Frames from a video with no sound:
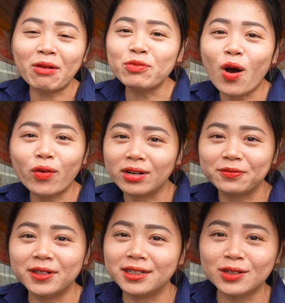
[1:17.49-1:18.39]
không vô được
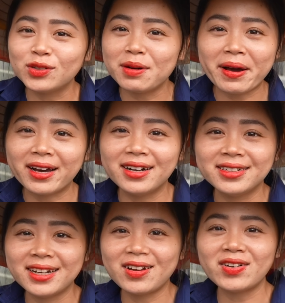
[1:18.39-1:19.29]
vườn luôn các bạn ơi
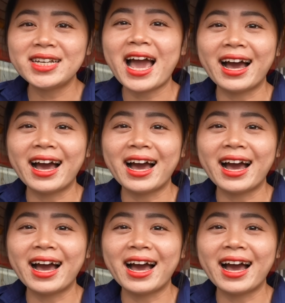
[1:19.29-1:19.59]
nên thôi đi ăn